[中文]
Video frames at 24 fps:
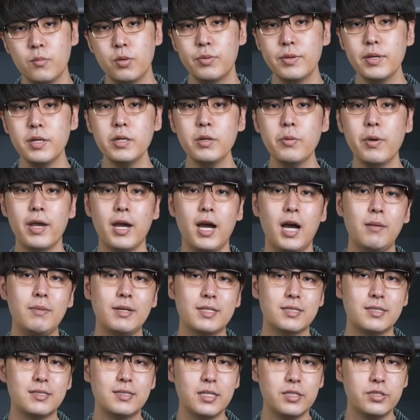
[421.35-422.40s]
普遍认为，哈马
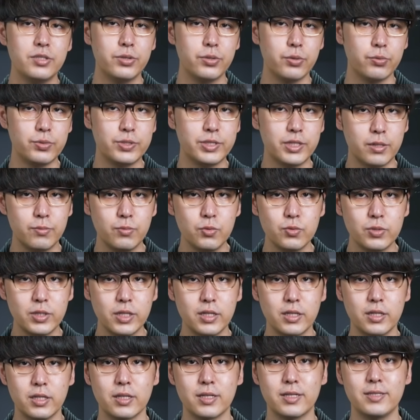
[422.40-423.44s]
斯这次突袭的目
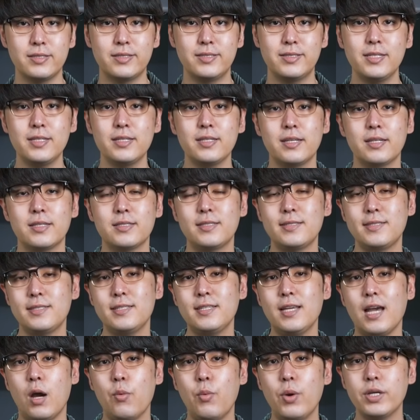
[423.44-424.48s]
的呢，跟近年
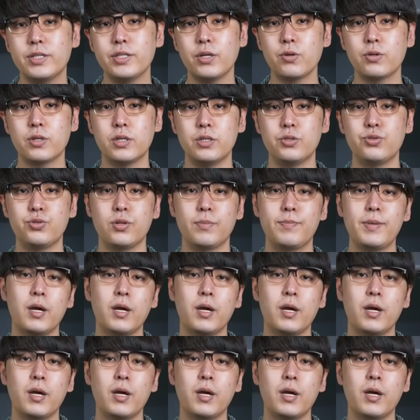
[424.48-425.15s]
西亚外交格局的